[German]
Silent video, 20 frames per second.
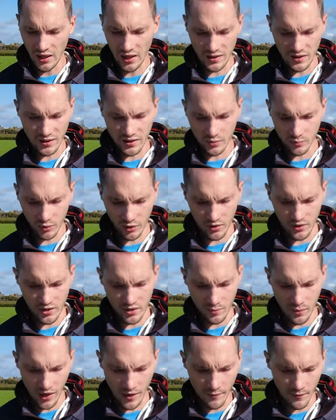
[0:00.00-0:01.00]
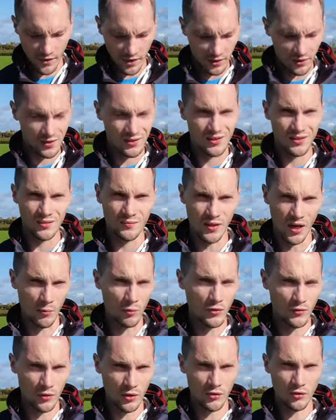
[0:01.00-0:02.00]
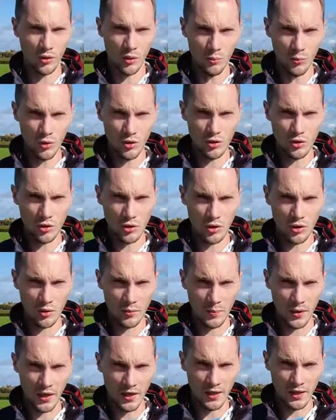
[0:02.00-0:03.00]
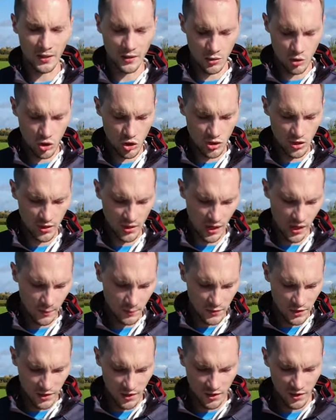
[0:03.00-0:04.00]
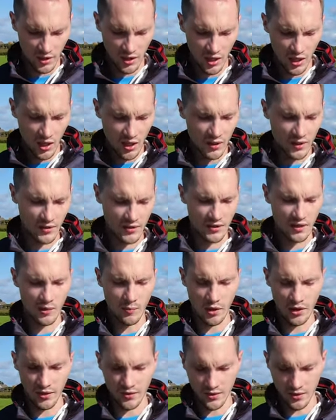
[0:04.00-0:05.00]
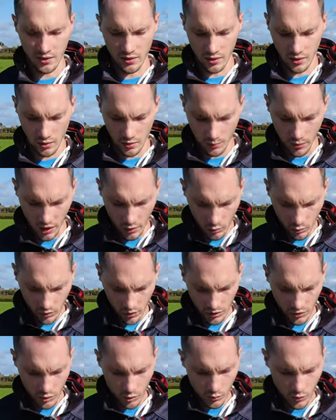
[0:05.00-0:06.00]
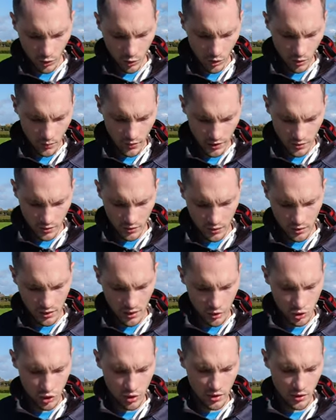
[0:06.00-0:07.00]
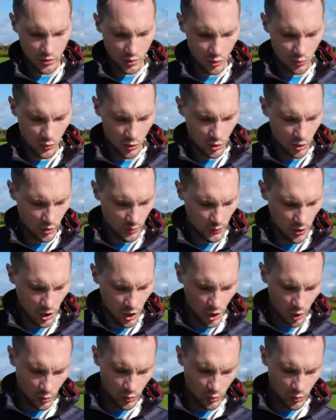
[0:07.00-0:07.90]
Es ist im Prinzip einfach, wir haben uns für das Combo-Paket äh, entschieden. Da habt ihr dann das Thema, dass ihr eine Packung dazu bekommt, also eine Tasche dazu bekommt.